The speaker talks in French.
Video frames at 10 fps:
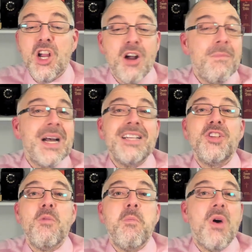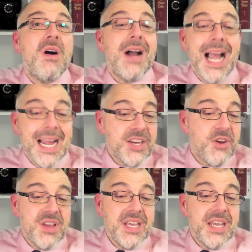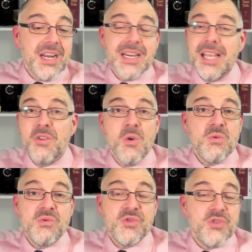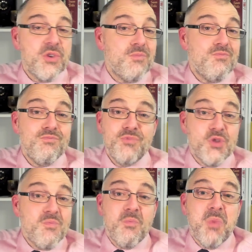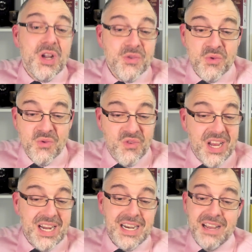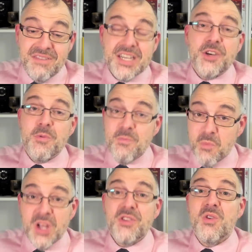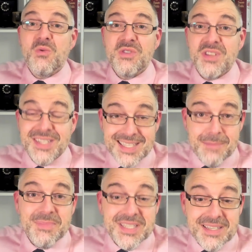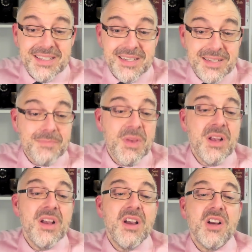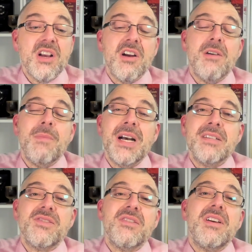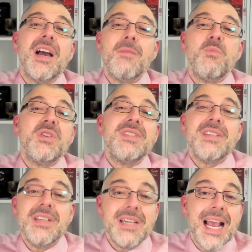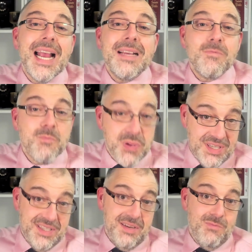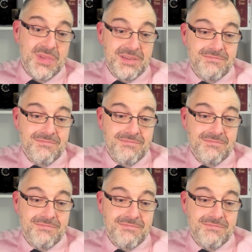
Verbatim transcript: comment ne pas accueillir l'annonce d'une bonne nouvelle avec une bonne dose de scepticisme? Comment cela peut-il être possible?